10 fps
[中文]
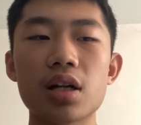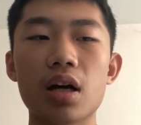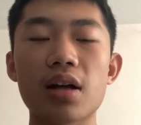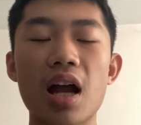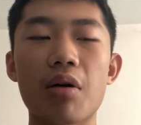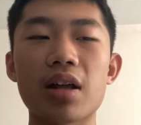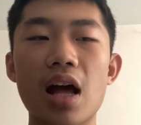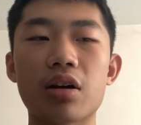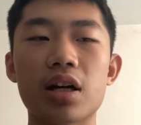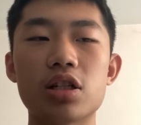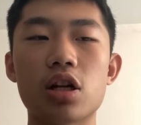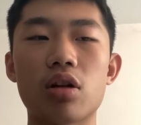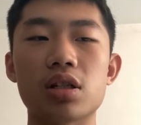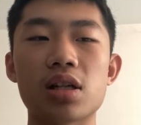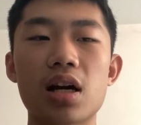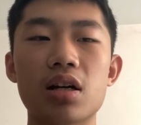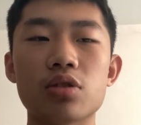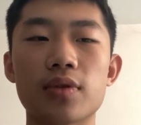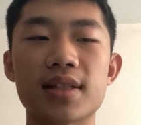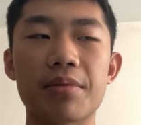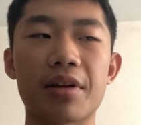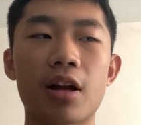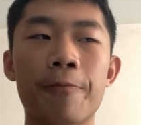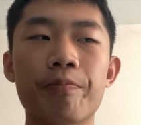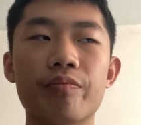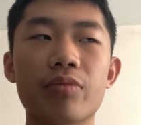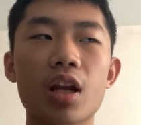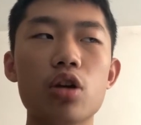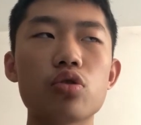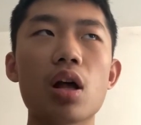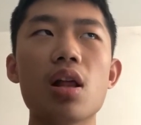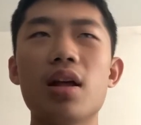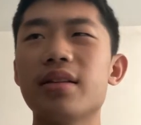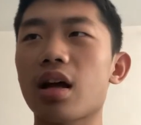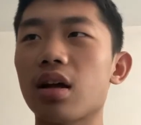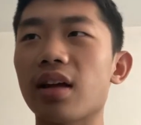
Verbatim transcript: 这样一来的话，大家可以知道你是在认真做测评啊。”你要说：“大哥，